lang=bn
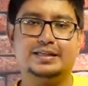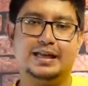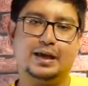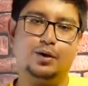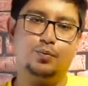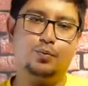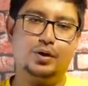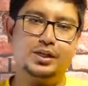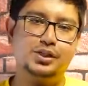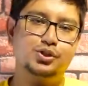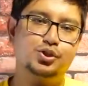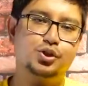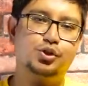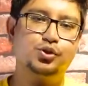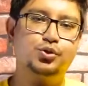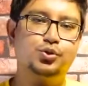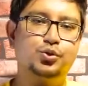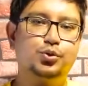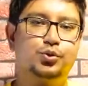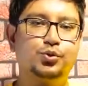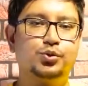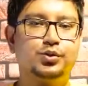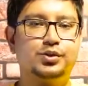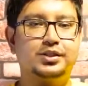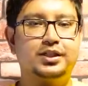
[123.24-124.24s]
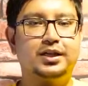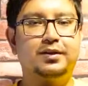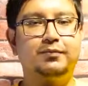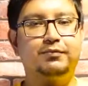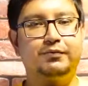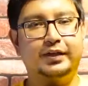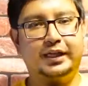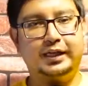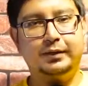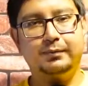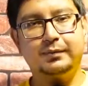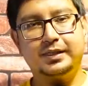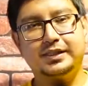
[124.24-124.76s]
ডে ওয়ান যখন শুরু করছিলাম
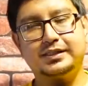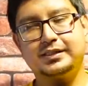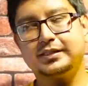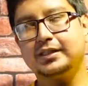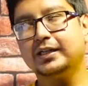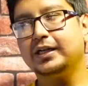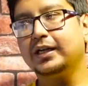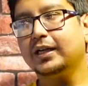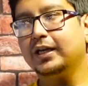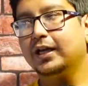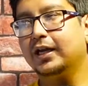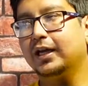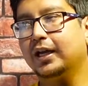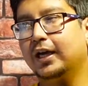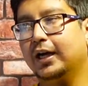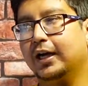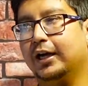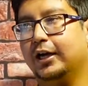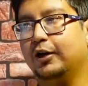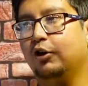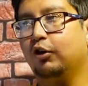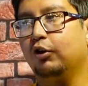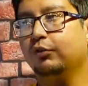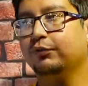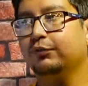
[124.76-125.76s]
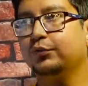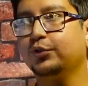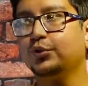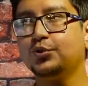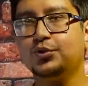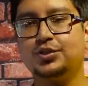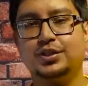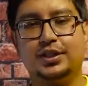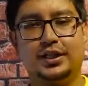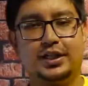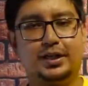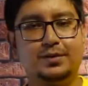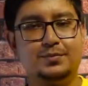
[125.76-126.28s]
ভেরি মাছ
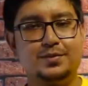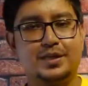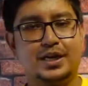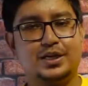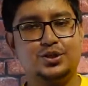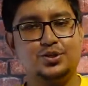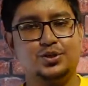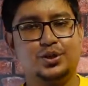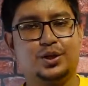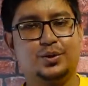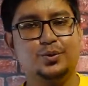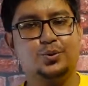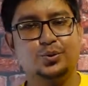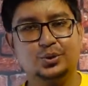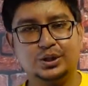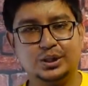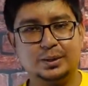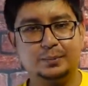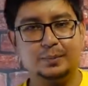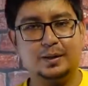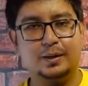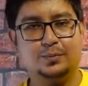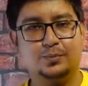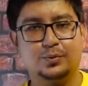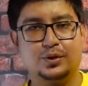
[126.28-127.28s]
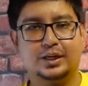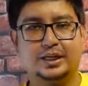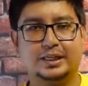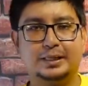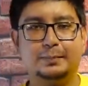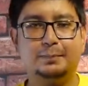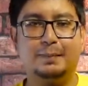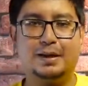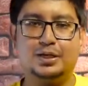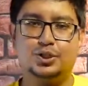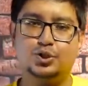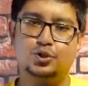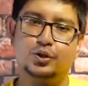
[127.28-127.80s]
কনফিউজ ছিলাম যে আসলে করতে পারবো
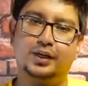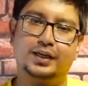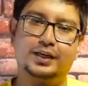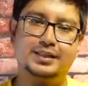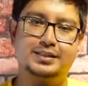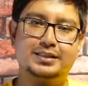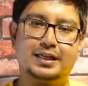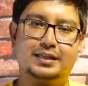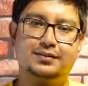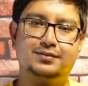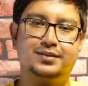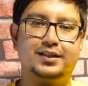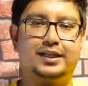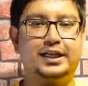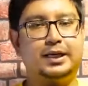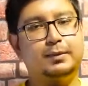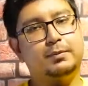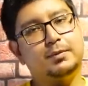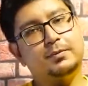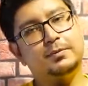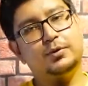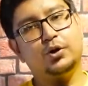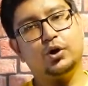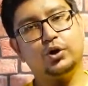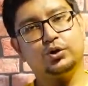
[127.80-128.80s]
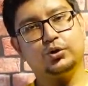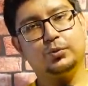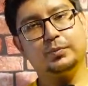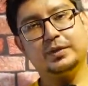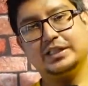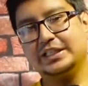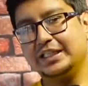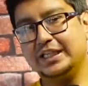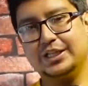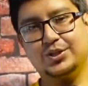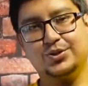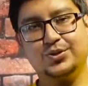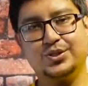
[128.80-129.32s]
নাকি পাঁচশো একের যাত্রাটা এভাবে হয়তো
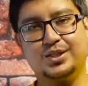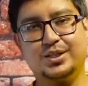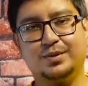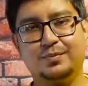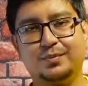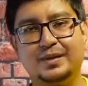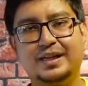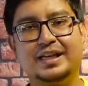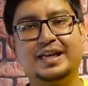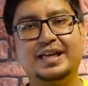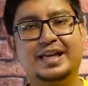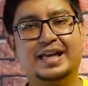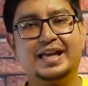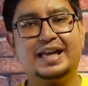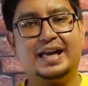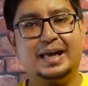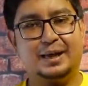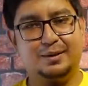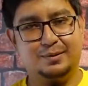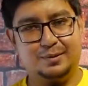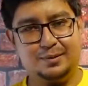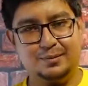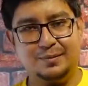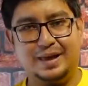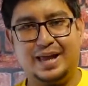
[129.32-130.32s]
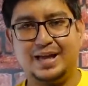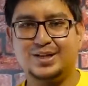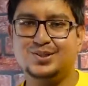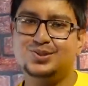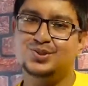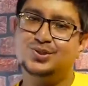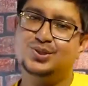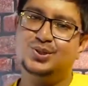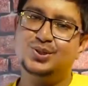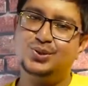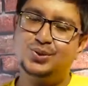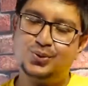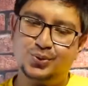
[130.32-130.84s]
বা শেষ হয়ে যাবে এভাবে
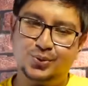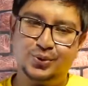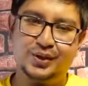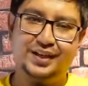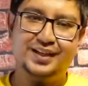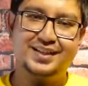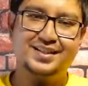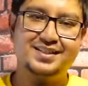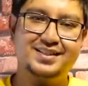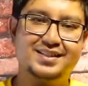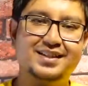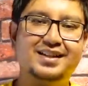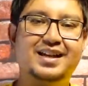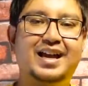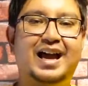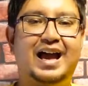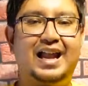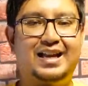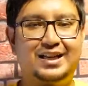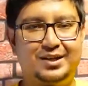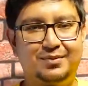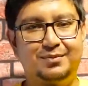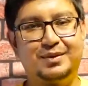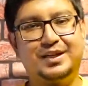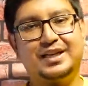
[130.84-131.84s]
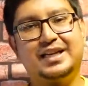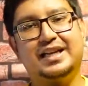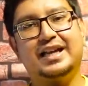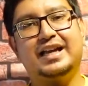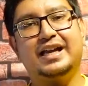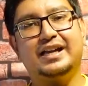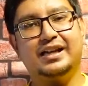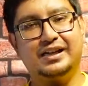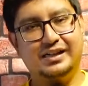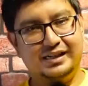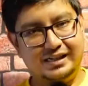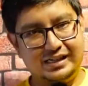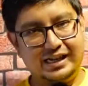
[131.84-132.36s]
একশো যেহেতু হয়ে গেছে আলটিমেটলি
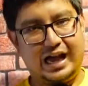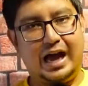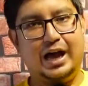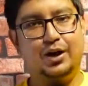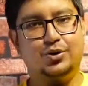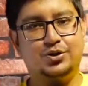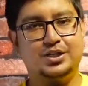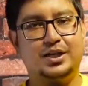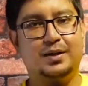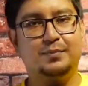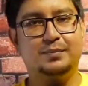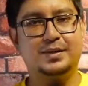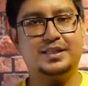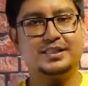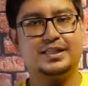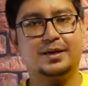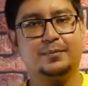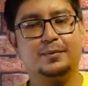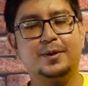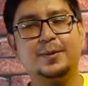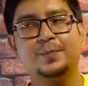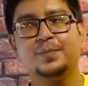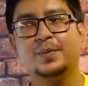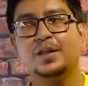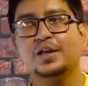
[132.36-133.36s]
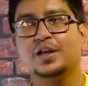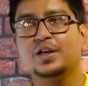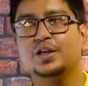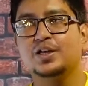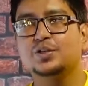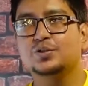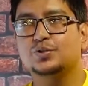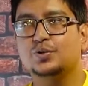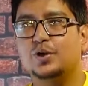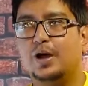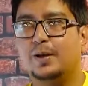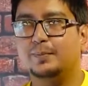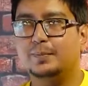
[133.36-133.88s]
আরও সামনে যাবে
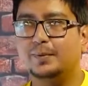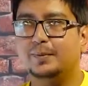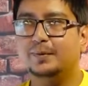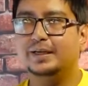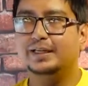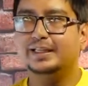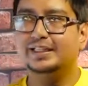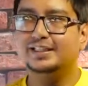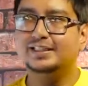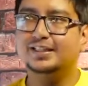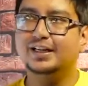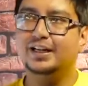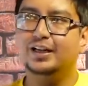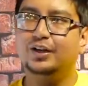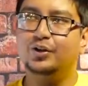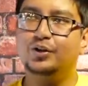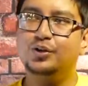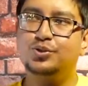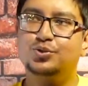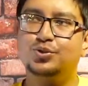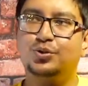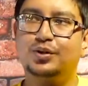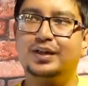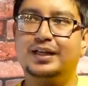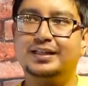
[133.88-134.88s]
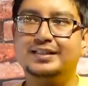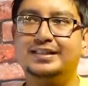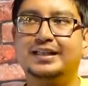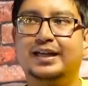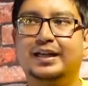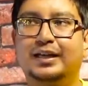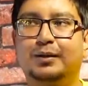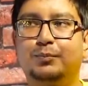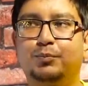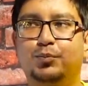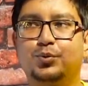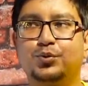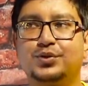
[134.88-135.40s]
সো আমি আমার টি শার্টের জন্য
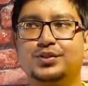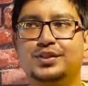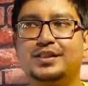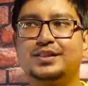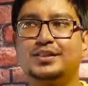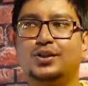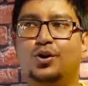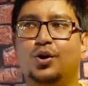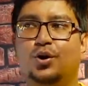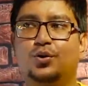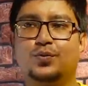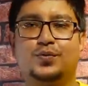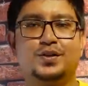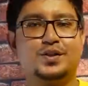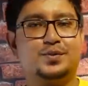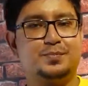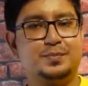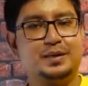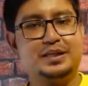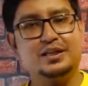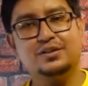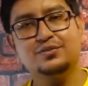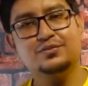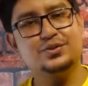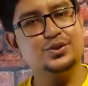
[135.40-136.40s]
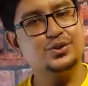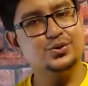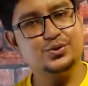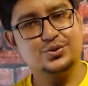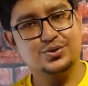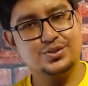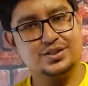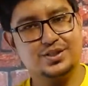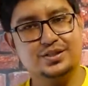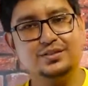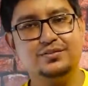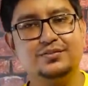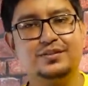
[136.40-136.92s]
আজকে পড়ছি যে অলওয়েজ বিলিভ ইন
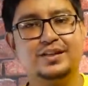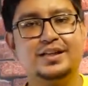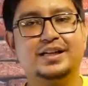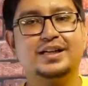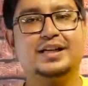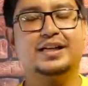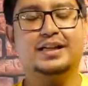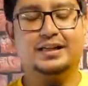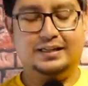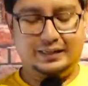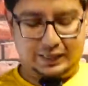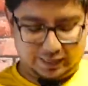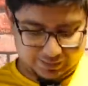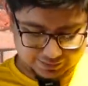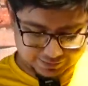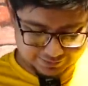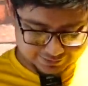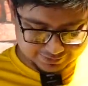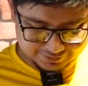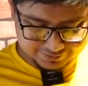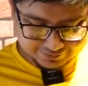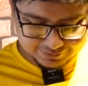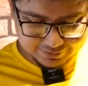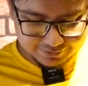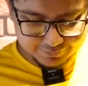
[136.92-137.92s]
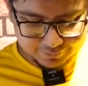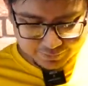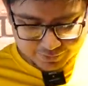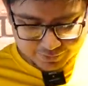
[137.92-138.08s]
ইউরসেলফ লেখা আছে